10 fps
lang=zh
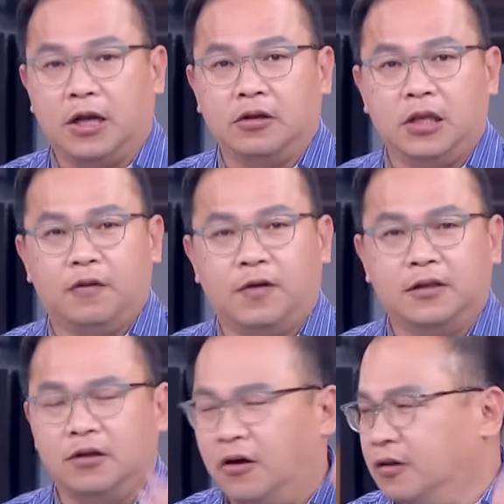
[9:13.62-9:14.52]
到地方
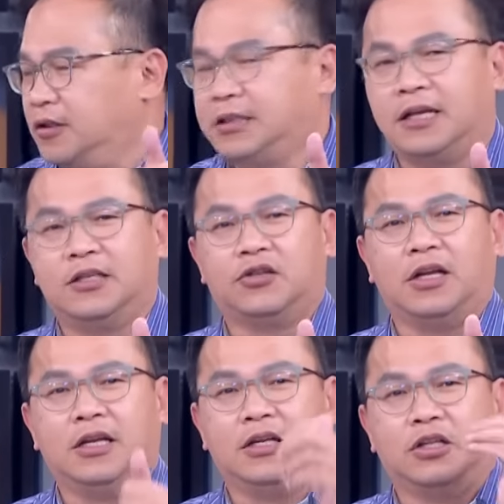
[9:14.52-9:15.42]
就说，战算
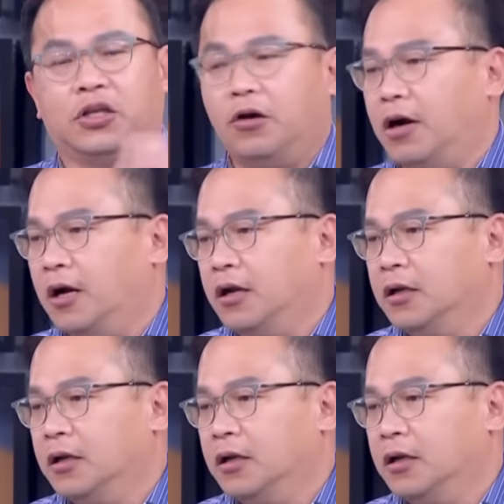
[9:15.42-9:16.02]
力的丢啊，